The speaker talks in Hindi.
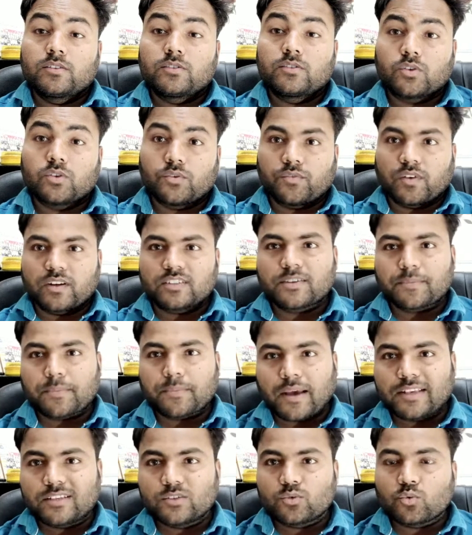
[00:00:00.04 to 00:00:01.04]
सो व्हाट्सअप
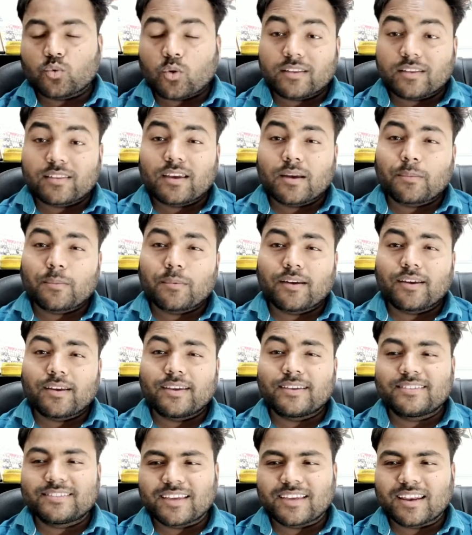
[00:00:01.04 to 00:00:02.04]
गाइस स्वागत है आपका
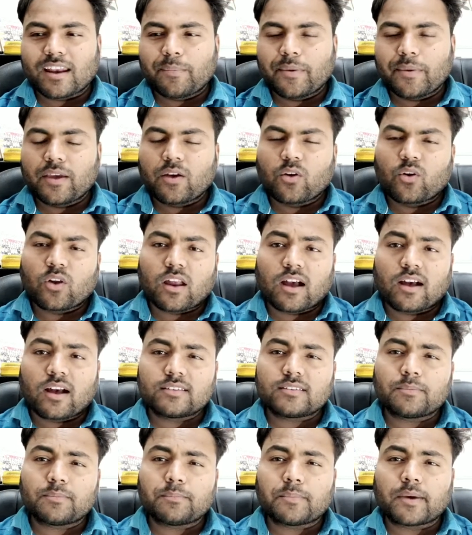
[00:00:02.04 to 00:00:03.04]
इस चैनल पे और
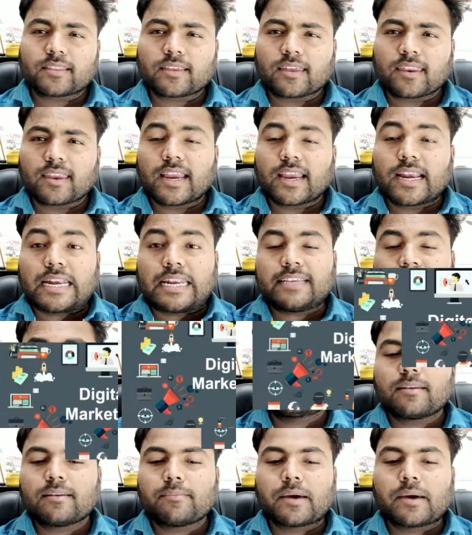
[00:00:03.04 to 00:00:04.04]
आज हम बात करेंगे
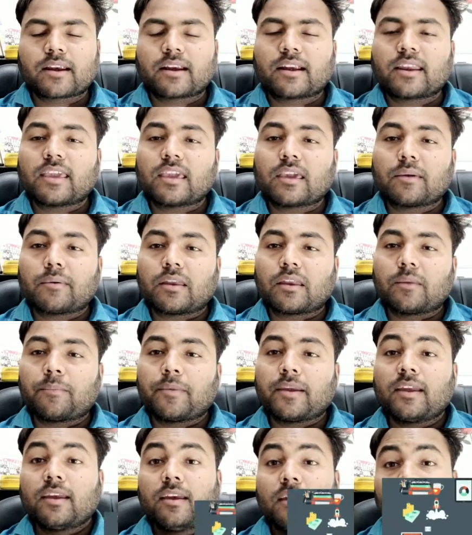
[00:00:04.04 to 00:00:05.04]
डिजिटल मार्केटिंग के बारे में